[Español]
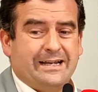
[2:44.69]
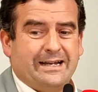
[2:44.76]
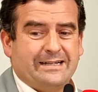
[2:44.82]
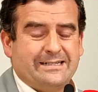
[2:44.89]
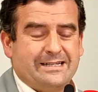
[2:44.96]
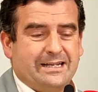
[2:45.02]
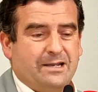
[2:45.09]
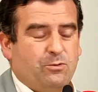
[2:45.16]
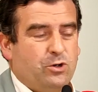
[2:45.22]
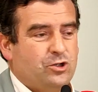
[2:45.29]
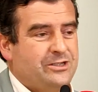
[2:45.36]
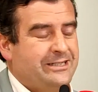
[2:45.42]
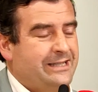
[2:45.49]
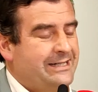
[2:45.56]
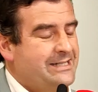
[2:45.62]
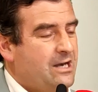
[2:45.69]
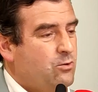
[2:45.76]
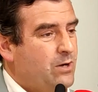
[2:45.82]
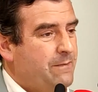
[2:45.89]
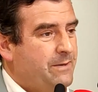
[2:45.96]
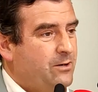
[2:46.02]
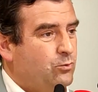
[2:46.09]
Así que, bueno, si tenéis
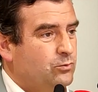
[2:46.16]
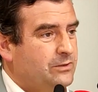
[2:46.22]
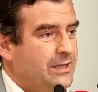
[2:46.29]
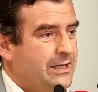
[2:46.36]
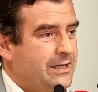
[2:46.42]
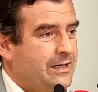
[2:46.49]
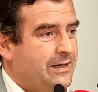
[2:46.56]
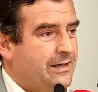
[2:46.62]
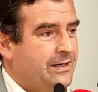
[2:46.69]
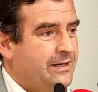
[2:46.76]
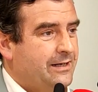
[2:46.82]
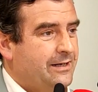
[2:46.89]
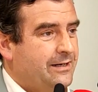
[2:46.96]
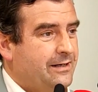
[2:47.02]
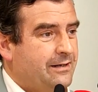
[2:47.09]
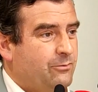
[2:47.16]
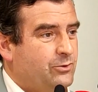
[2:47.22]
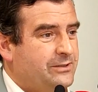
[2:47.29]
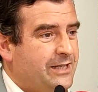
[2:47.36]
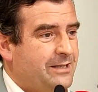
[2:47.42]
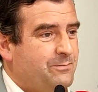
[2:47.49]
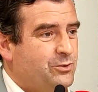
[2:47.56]
alguna pregunta, a,
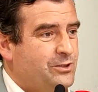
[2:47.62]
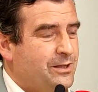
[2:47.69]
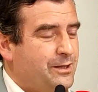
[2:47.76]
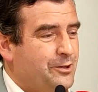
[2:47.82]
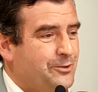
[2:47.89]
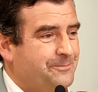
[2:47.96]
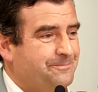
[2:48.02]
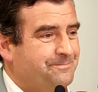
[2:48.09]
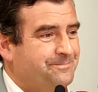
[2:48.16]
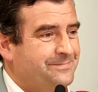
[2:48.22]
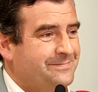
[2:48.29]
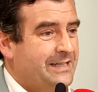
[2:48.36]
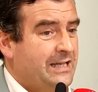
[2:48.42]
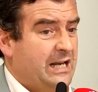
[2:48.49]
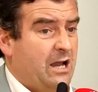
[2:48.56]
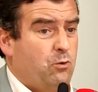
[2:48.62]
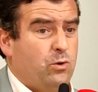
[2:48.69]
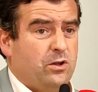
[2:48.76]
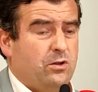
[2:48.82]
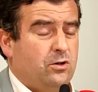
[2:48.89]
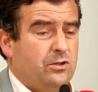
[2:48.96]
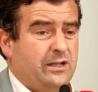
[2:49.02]
vuestra disposición. El
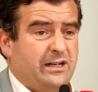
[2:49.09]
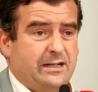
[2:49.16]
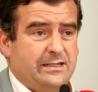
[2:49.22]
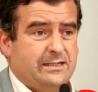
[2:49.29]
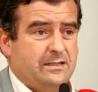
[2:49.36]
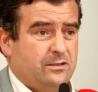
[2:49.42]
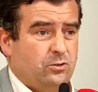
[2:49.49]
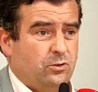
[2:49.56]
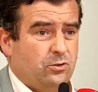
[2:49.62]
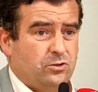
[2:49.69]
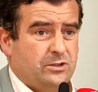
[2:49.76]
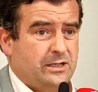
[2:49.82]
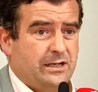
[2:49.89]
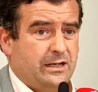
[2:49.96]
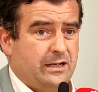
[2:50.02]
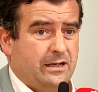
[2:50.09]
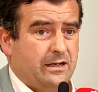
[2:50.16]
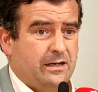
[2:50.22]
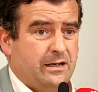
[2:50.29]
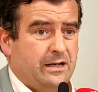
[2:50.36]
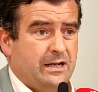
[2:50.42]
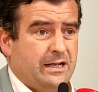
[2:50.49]
acuerdo lo tenéis todos
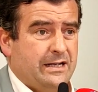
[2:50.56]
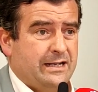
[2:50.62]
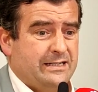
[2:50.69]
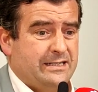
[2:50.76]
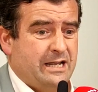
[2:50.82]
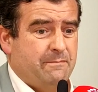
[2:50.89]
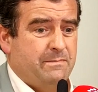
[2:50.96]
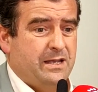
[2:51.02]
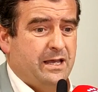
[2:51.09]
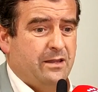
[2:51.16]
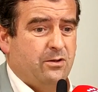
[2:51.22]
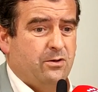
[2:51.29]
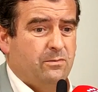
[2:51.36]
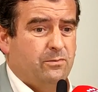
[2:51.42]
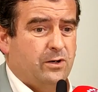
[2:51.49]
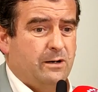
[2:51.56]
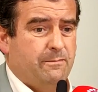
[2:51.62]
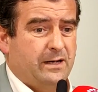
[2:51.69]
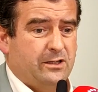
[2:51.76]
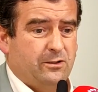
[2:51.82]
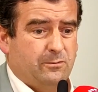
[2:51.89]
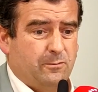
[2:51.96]
en que se ha enviado por el
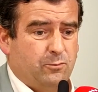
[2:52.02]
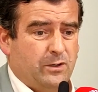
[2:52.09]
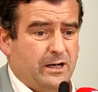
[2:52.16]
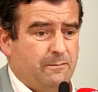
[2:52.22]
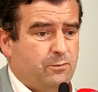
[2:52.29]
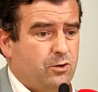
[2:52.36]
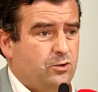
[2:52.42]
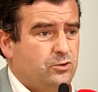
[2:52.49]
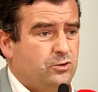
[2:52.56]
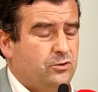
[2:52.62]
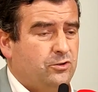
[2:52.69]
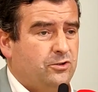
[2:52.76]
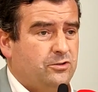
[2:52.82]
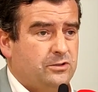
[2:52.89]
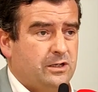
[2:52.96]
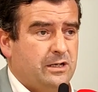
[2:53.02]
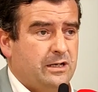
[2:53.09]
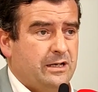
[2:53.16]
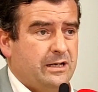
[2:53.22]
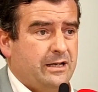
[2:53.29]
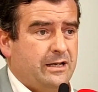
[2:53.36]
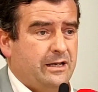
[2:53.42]
Partido Popular y por nosotros.
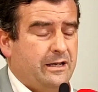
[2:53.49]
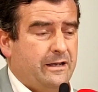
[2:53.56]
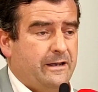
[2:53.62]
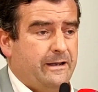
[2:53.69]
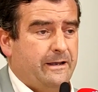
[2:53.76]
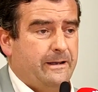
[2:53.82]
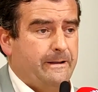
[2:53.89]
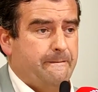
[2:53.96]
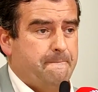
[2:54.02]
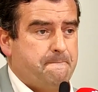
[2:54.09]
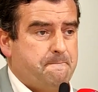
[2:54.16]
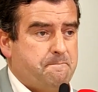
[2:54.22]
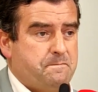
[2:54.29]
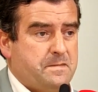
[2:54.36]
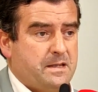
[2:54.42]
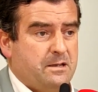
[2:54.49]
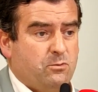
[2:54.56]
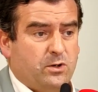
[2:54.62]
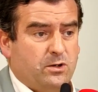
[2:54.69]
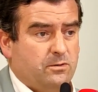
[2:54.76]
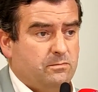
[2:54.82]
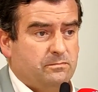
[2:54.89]
Eh, y
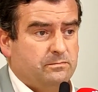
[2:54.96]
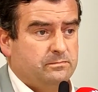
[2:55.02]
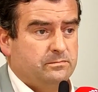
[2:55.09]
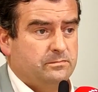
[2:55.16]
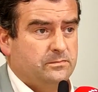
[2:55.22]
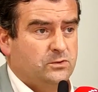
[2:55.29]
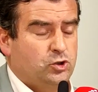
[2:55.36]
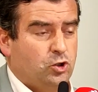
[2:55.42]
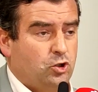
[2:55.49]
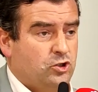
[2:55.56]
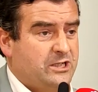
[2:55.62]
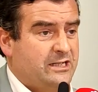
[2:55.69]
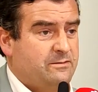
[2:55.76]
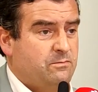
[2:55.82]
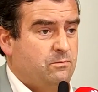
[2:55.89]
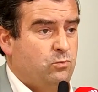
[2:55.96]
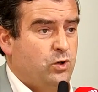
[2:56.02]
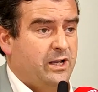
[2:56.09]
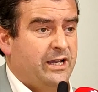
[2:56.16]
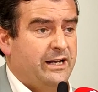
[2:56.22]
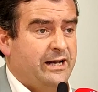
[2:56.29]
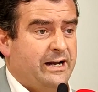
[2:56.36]
bueno, mm, son cosas
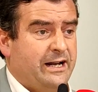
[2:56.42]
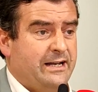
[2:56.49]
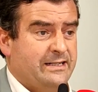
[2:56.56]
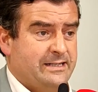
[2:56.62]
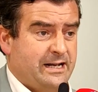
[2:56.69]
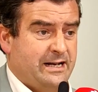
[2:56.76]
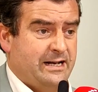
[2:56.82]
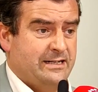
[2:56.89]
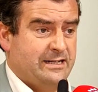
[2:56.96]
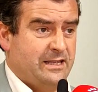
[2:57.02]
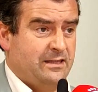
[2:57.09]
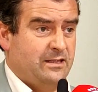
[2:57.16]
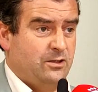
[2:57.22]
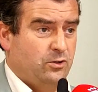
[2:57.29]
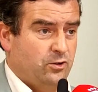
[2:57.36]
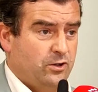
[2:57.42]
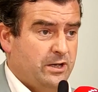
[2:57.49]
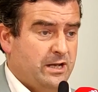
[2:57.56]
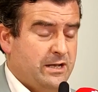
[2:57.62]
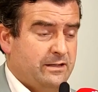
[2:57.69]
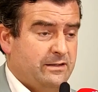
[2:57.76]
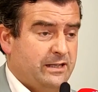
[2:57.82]
muy generales en el sentido
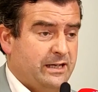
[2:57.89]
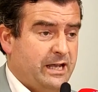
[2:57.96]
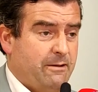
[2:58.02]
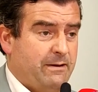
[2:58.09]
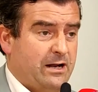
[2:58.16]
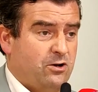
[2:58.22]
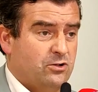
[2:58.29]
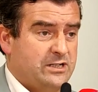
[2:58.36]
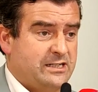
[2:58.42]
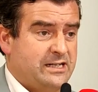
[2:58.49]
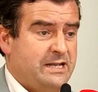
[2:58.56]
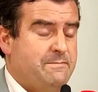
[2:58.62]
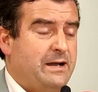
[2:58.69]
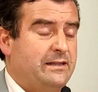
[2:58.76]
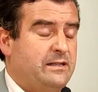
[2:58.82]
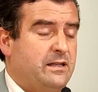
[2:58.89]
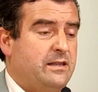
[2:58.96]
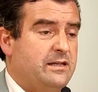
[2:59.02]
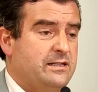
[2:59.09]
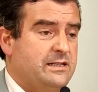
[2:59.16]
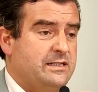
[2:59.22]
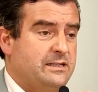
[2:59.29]
de que habrá cosas que
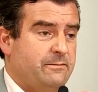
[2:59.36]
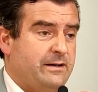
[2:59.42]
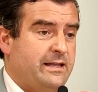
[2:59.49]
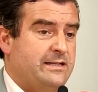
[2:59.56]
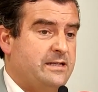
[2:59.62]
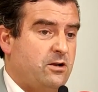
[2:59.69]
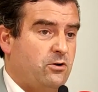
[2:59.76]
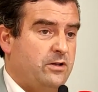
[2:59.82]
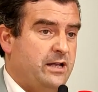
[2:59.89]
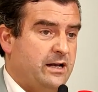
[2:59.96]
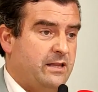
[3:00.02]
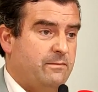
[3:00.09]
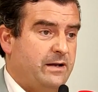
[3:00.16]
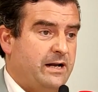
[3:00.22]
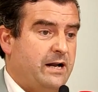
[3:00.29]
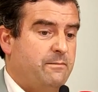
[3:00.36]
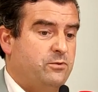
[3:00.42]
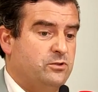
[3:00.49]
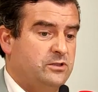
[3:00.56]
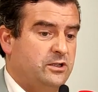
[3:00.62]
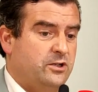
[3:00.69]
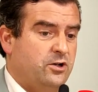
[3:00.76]
matices que se van a desarrollar de manera
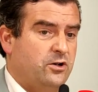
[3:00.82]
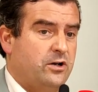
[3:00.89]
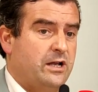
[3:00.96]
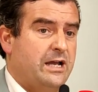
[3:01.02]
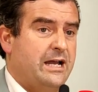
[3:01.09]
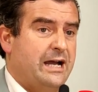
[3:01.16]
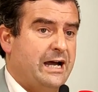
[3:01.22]
posterior